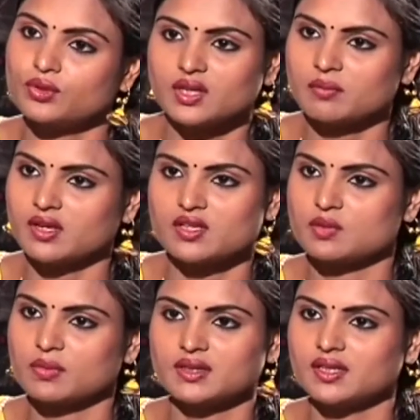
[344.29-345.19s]
ముందే మీరు ఈ
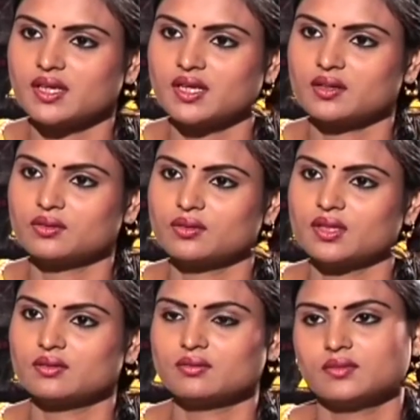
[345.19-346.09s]
సినిమా తీయాలి
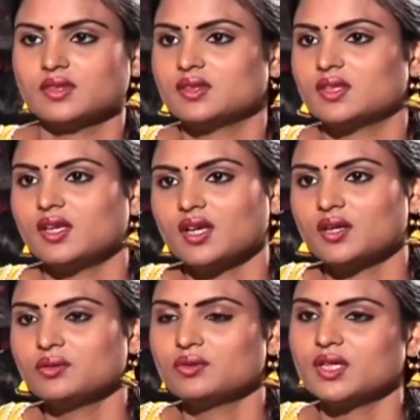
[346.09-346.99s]
అనుకున్నారు
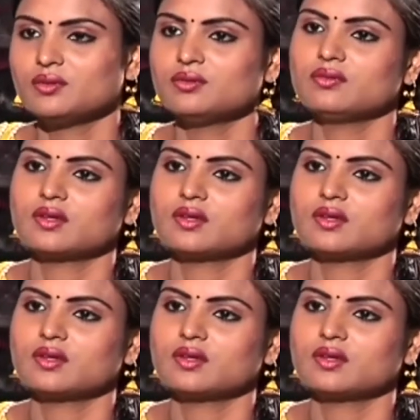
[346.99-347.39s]
తీయాలనుకున్నారు